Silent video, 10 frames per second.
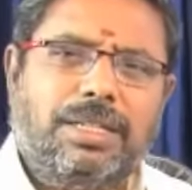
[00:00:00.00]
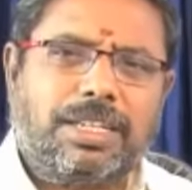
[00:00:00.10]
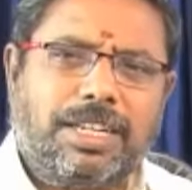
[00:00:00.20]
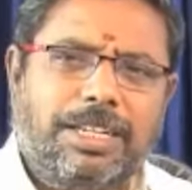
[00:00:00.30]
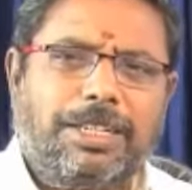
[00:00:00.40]

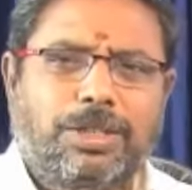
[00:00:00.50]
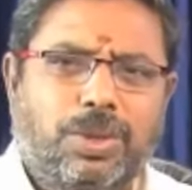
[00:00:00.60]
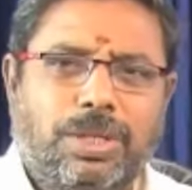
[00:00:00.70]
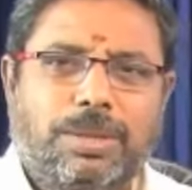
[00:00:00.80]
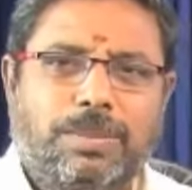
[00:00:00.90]
கரெக்டாக
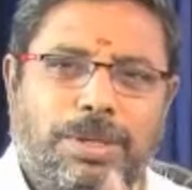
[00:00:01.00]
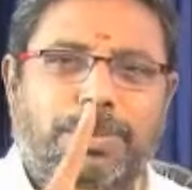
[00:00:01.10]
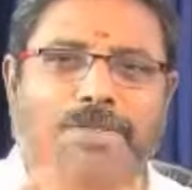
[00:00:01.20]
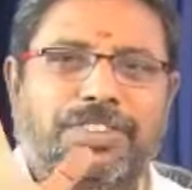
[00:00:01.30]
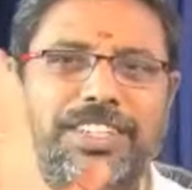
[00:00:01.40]
சொல்லணும்னா
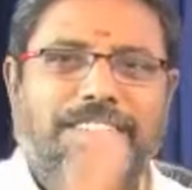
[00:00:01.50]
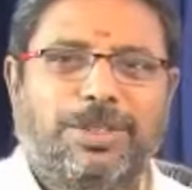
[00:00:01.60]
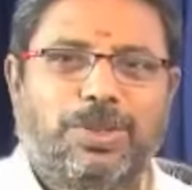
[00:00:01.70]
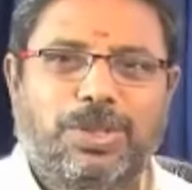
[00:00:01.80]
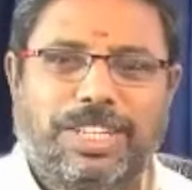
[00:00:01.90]
பர்ஃபெக்டாக
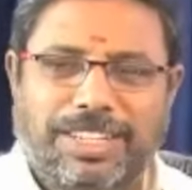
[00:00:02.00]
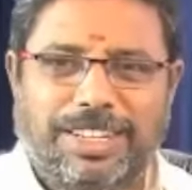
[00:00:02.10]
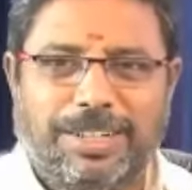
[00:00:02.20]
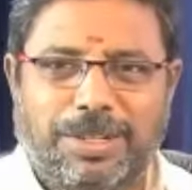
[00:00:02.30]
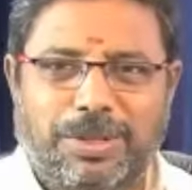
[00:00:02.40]
இருக்கும் என்ன
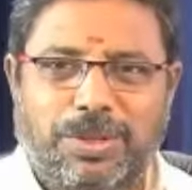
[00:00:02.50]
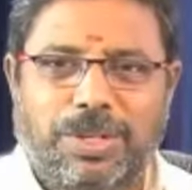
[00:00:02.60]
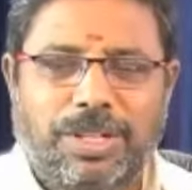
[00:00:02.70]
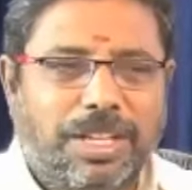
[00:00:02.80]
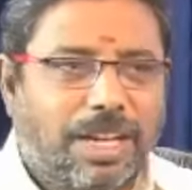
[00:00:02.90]
காரணம்
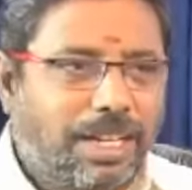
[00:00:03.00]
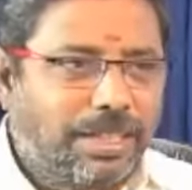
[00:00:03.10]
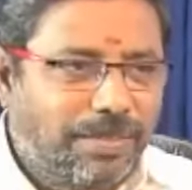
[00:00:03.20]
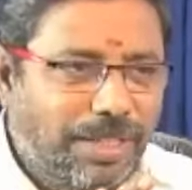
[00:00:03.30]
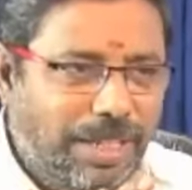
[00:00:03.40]

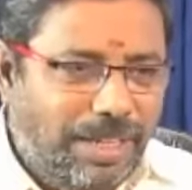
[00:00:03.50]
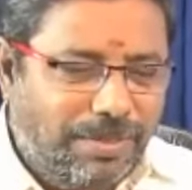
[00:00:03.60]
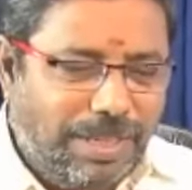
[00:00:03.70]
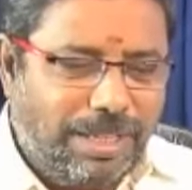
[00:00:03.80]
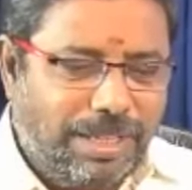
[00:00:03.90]
அந்த வேலை
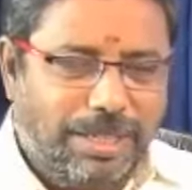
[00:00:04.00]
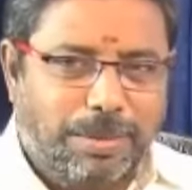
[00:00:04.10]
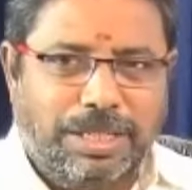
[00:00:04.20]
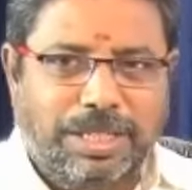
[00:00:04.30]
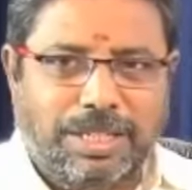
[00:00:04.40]
வேலைங்கிற
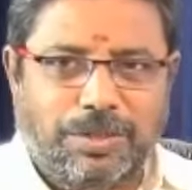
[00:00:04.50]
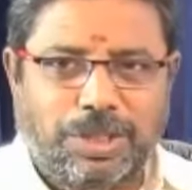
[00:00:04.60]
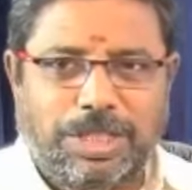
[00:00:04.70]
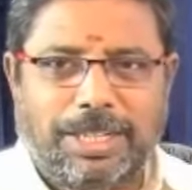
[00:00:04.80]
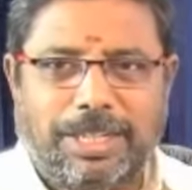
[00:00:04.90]
மாதிரியான
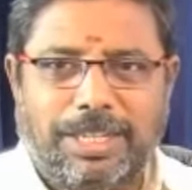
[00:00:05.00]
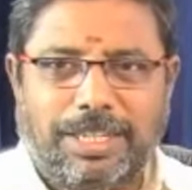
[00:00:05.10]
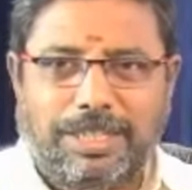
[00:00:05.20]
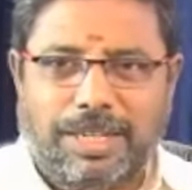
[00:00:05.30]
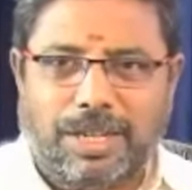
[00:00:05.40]
விஷயங்களில்
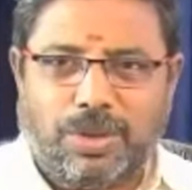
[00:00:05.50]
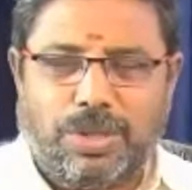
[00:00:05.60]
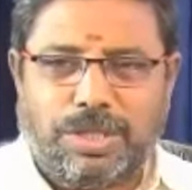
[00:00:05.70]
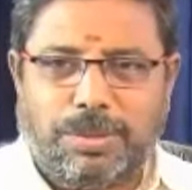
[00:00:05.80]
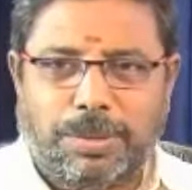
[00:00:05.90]
இந்த
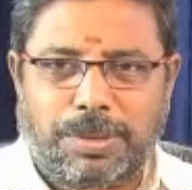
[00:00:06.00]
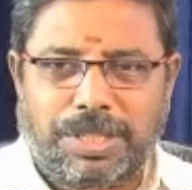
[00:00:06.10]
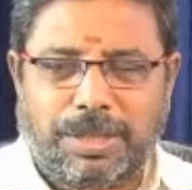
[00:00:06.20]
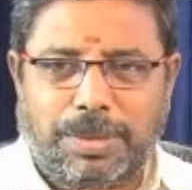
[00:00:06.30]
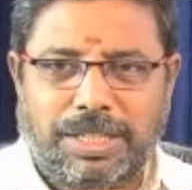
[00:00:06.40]
ஆரோக்கியம்
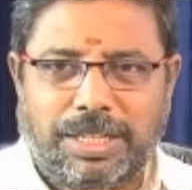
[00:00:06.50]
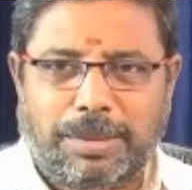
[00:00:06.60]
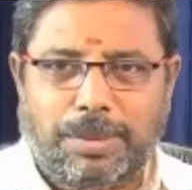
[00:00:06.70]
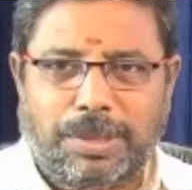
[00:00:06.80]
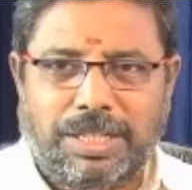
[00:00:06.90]
அப்படிங்கிற மாதிரியான
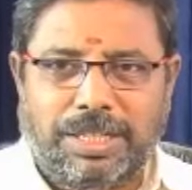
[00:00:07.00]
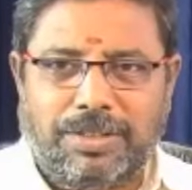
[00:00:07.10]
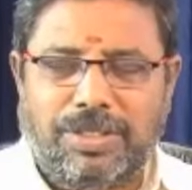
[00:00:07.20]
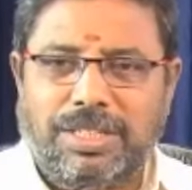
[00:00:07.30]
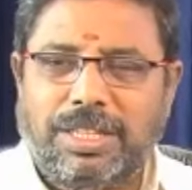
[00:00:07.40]
பாயிண்டில்
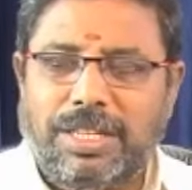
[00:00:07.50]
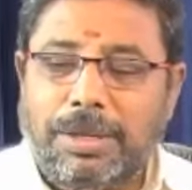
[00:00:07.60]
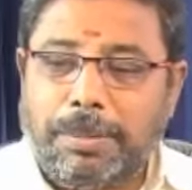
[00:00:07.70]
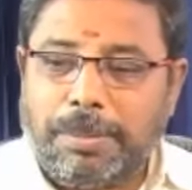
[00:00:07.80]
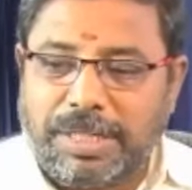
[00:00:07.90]
வந்து
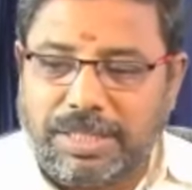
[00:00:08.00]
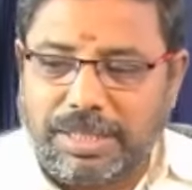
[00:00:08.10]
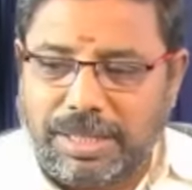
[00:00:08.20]
மற்ற